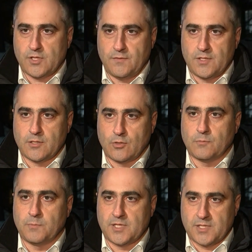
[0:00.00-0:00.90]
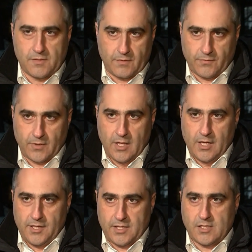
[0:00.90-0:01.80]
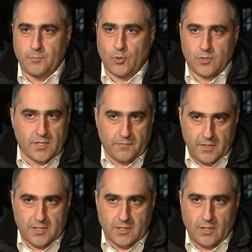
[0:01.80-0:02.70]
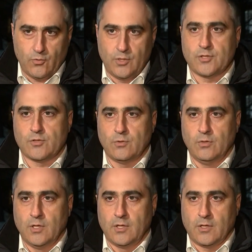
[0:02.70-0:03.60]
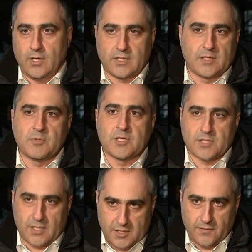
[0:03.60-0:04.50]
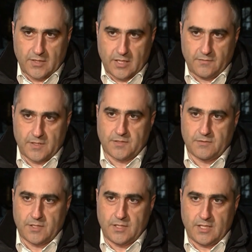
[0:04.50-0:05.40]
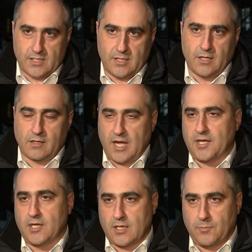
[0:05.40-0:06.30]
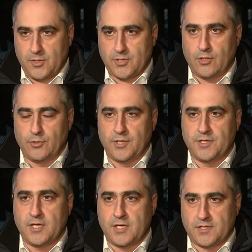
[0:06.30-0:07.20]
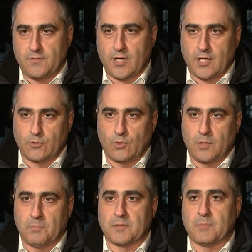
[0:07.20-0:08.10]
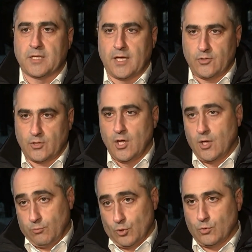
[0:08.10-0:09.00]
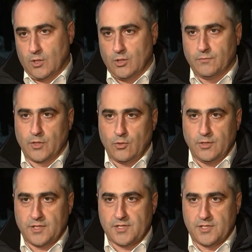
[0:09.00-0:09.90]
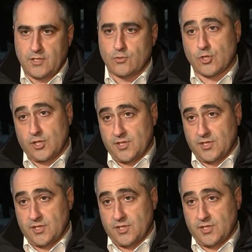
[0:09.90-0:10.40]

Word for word: зависит от призывов. Если просто выйти на улицу, это административная ответственность. Если какие-то определенные действия, которые подпадают под Уголовный кодекс здесь уже,